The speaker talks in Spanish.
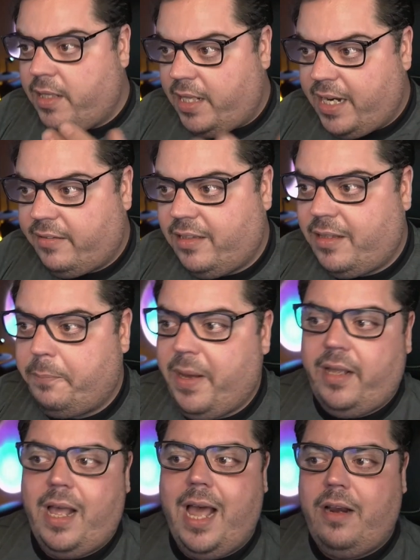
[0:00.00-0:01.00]
¿Quieres que te
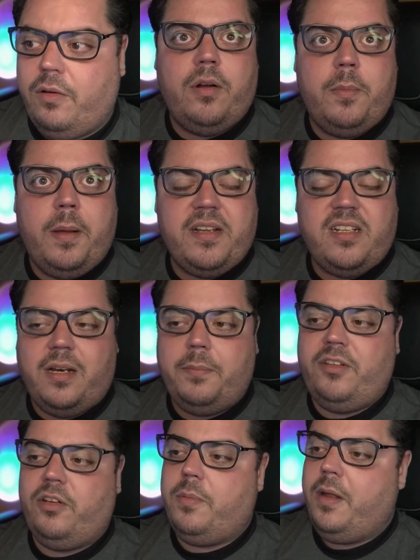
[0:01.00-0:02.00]
pague? Ah, no, no me vas a dar
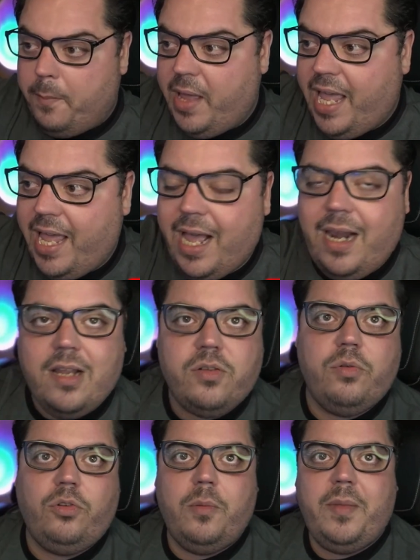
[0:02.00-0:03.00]
mis documentos. Ve al
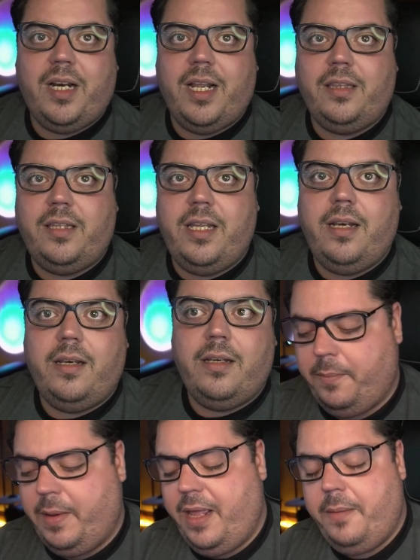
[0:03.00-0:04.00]
asunto mercantil.
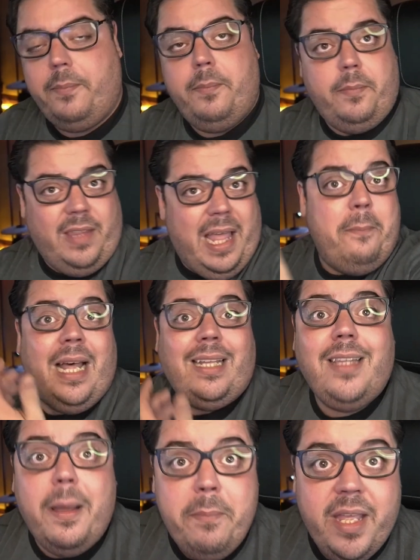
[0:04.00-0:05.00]
Ve,
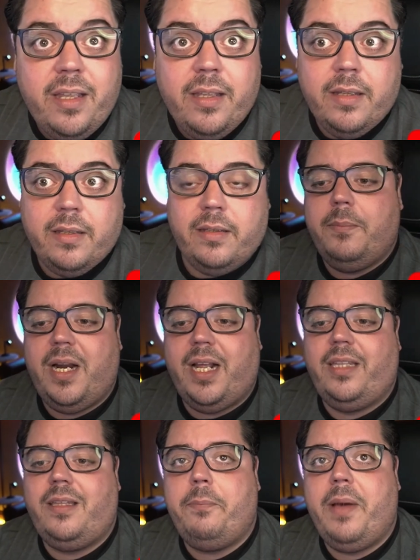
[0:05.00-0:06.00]
demándame para
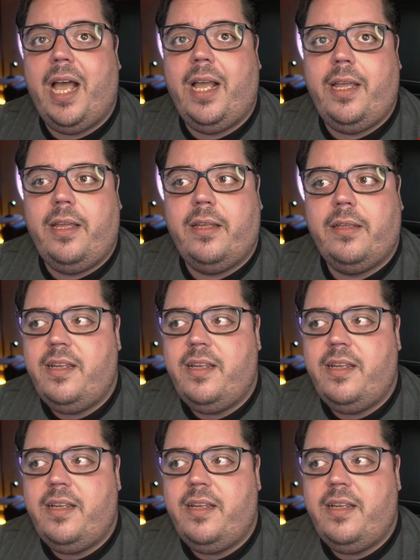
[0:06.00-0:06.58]
que te pague.